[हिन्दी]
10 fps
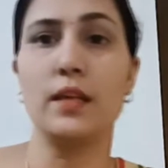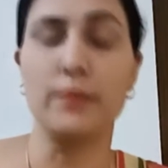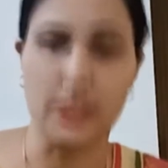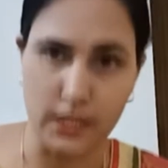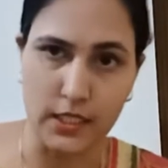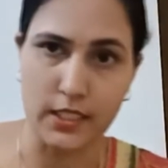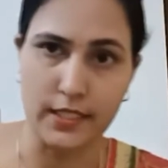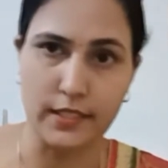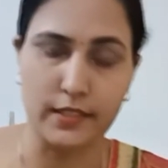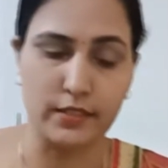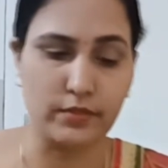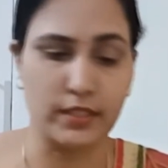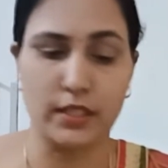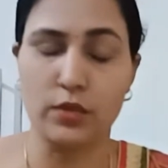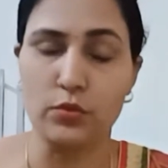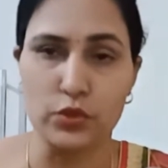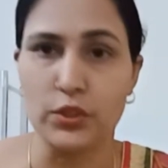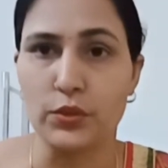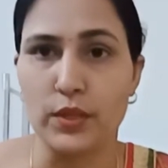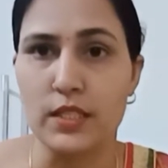बचना चाहिए डर्ट वगैरह कुछ
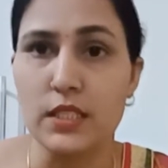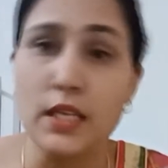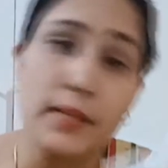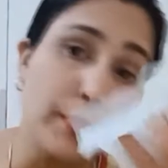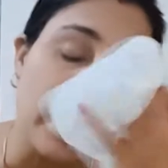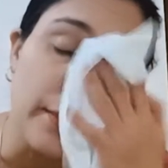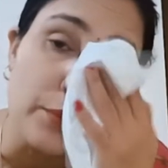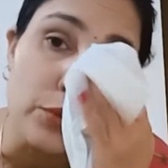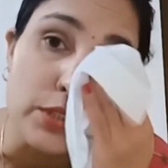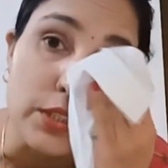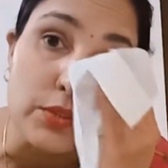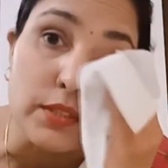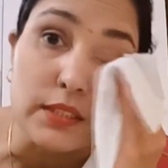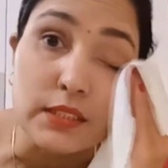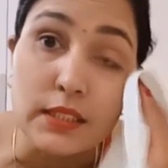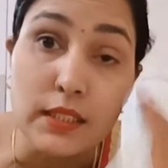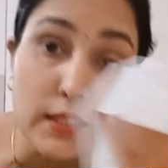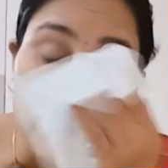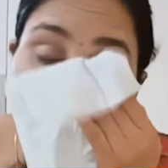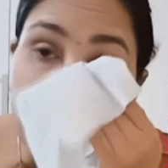नहीं होना चाहिए मेकअप कुछ नहीं होना
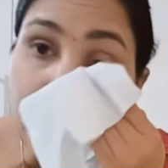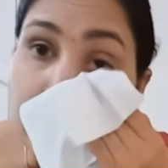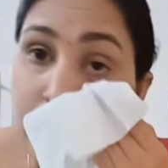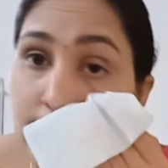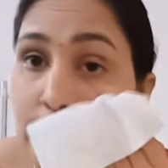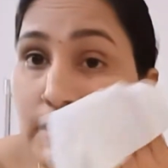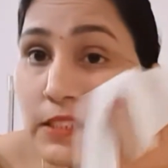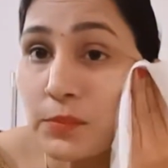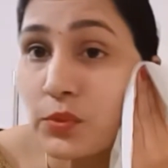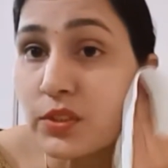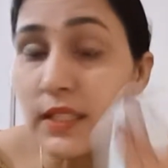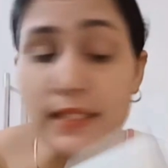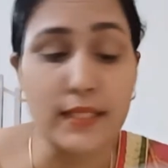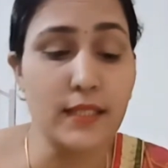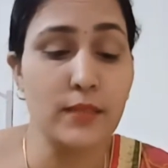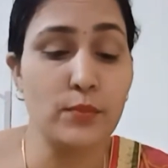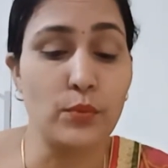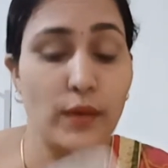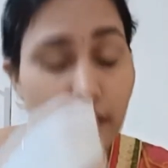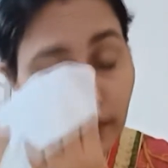चाहिए अच्छे से पोछ लेंगे पूरा